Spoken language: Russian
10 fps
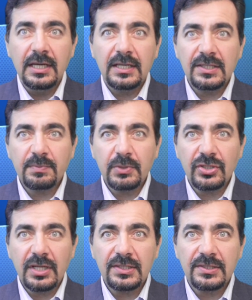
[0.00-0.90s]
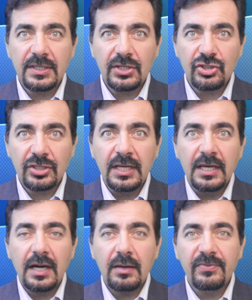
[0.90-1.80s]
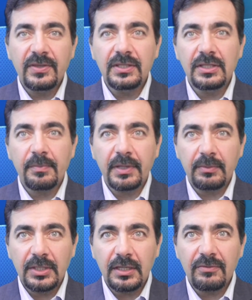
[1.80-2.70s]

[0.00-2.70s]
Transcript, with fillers: госпожа Стержин обвинила премьера